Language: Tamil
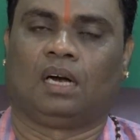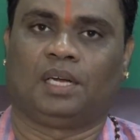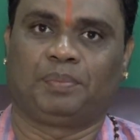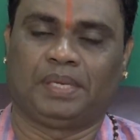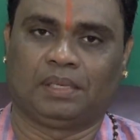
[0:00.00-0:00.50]

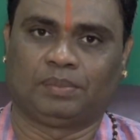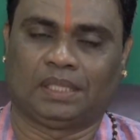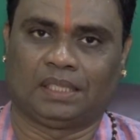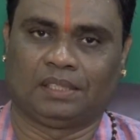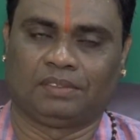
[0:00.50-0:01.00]
ஆன்மீகம்
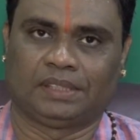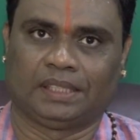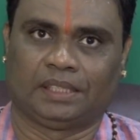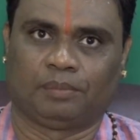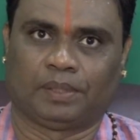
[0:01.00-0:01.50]
சார்ந்த
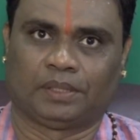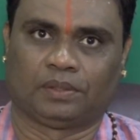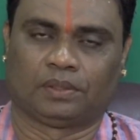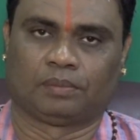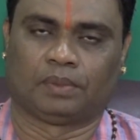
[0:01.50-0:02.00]
விஷயத்தை பார்த்து
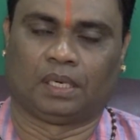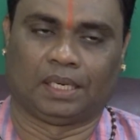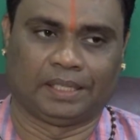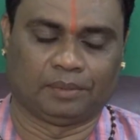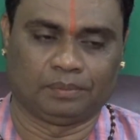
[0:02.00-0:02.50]
கொண்டும்
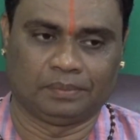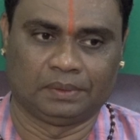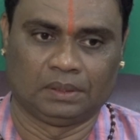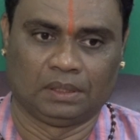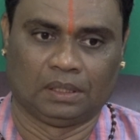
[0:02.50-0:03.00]
ஆலயம்
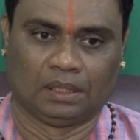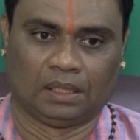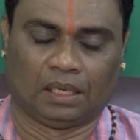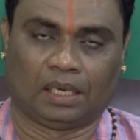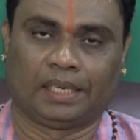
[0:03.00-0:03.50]

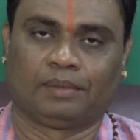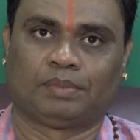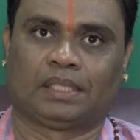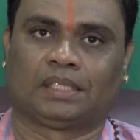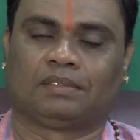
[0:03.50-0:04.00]
ஆலயம்
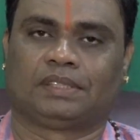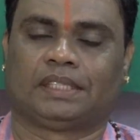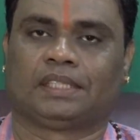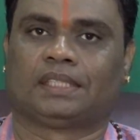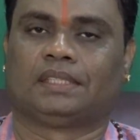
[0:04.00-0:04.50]
சார்ந்த
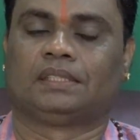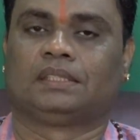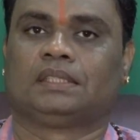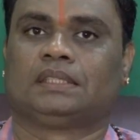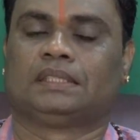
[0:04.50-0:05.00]
விஷயங்கள்
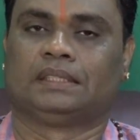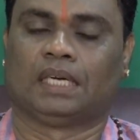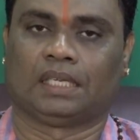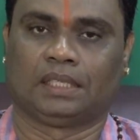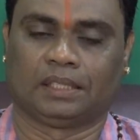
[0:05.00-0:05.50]

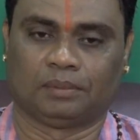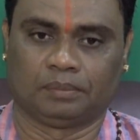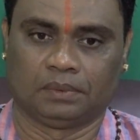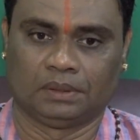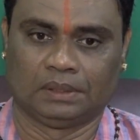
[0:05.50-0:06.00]
ஜாதகம்
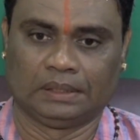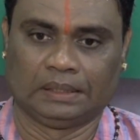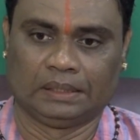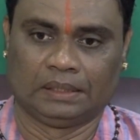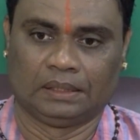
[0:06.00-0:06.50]

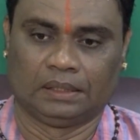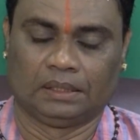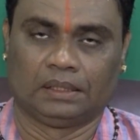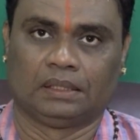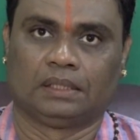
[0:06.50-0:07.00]

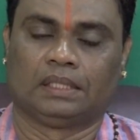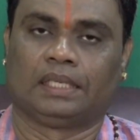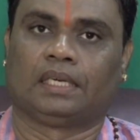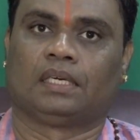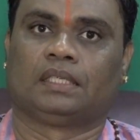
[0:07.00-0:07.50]

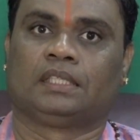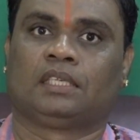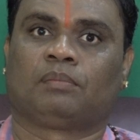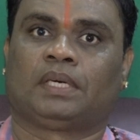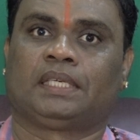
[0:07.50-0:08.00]
இல்லையா
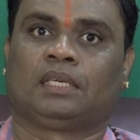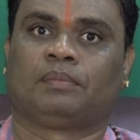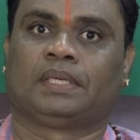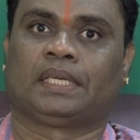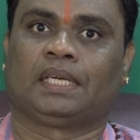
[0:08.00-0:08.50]
இதன் மாதிரி
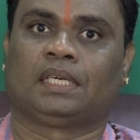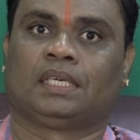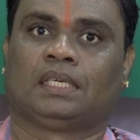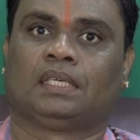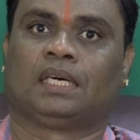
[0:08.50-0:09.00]
நாம் நிறையாக
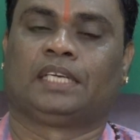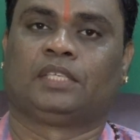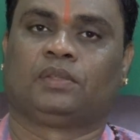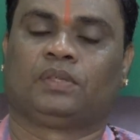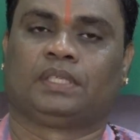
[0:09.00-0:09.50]

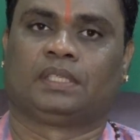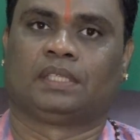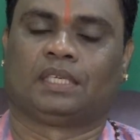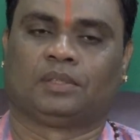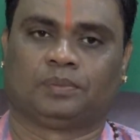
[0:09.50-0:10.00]
அறிந்து
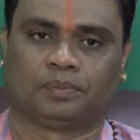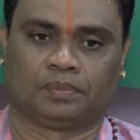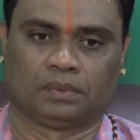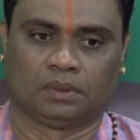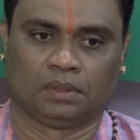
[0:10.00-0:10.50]
கொண்டிருந்தாலும்
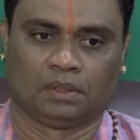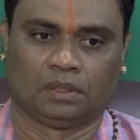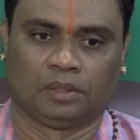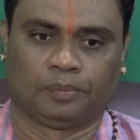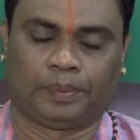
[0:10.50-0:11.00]

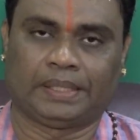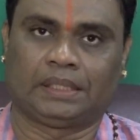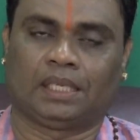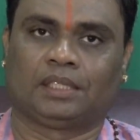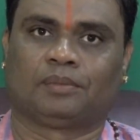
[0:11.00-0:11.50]

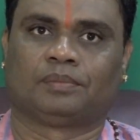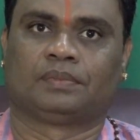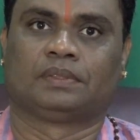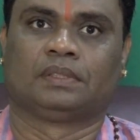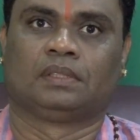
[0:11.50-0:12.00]
பிரசாதம்
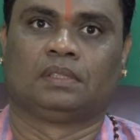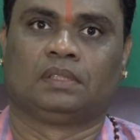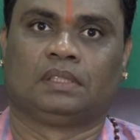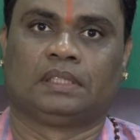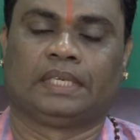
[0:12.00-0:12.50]

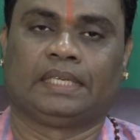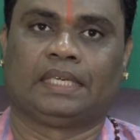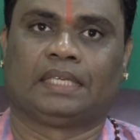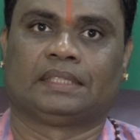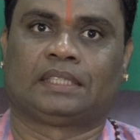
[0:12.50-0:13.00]

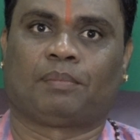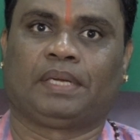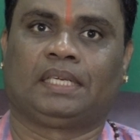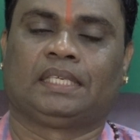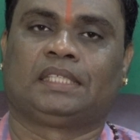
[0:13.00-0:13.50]
எங்கே
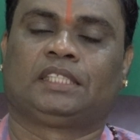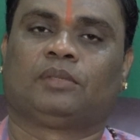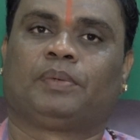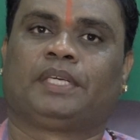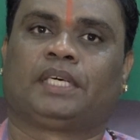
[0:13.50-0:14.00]
சமையல்
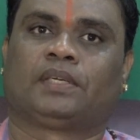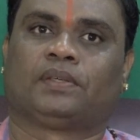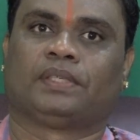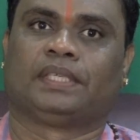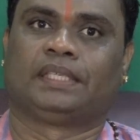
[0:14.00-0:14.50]
நிகழ்ச்சிக்கு போயிட்டாரோ
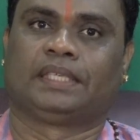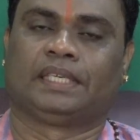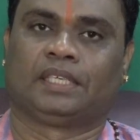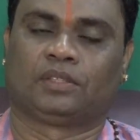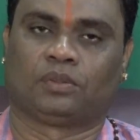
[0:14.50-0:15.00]
என்று
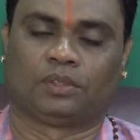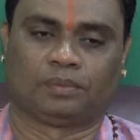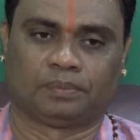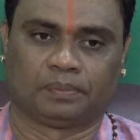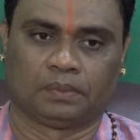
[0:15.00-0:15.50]
என்ன தோண்டும்